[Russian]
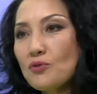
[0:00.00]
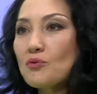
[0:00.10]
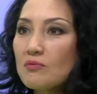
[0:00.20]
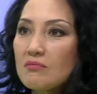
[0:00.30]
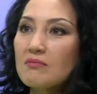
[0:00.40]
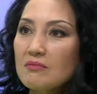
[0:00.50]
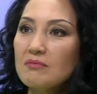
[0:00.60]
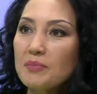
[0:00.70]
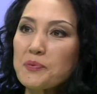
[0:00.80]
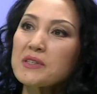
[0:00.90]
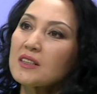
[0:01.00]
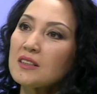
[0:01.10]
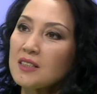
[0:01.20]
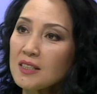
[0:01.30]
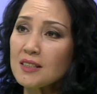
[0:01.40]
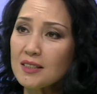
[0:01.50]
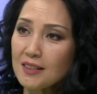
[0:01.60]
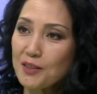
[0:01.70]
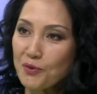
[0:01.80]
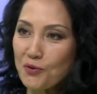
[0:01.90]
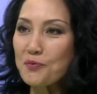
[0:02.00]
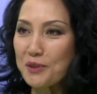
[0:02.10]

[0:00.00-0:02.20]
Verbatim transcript: Ну, попса нельзя сказать, не могу,